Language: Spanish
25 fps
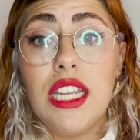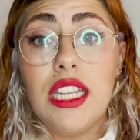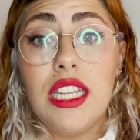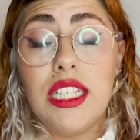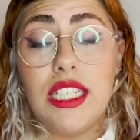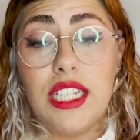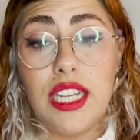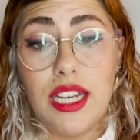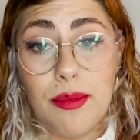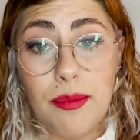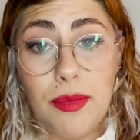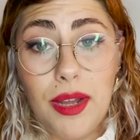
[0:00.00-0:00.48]

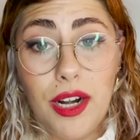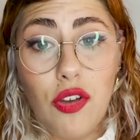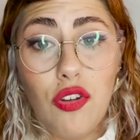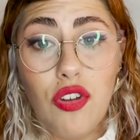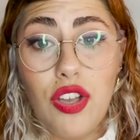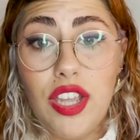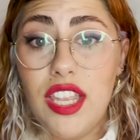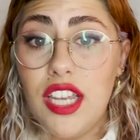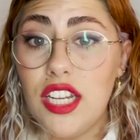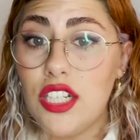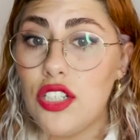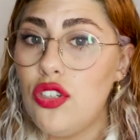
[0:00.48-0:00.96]
Sin embargo,
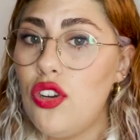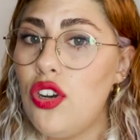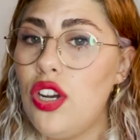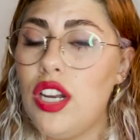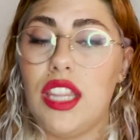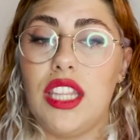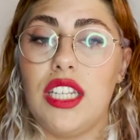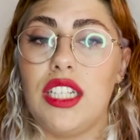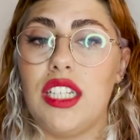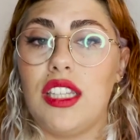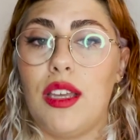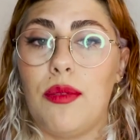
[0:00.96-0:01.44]
ellas no
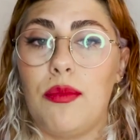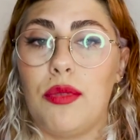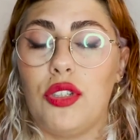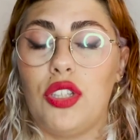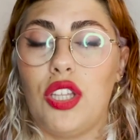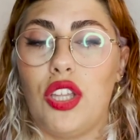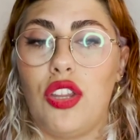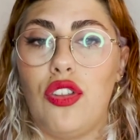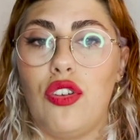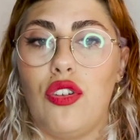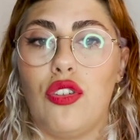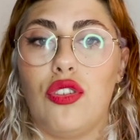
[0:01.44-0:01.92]
necesitan
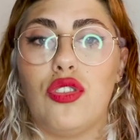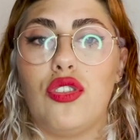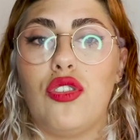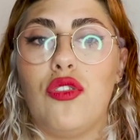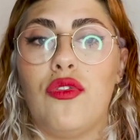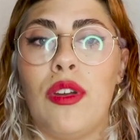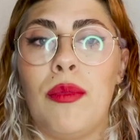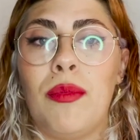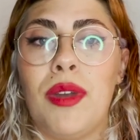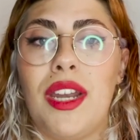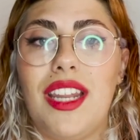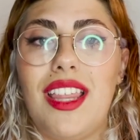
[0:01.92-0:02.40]
protección. Su
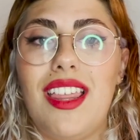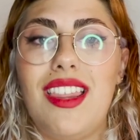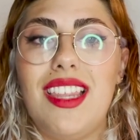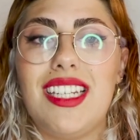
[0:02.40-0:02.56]
feminidad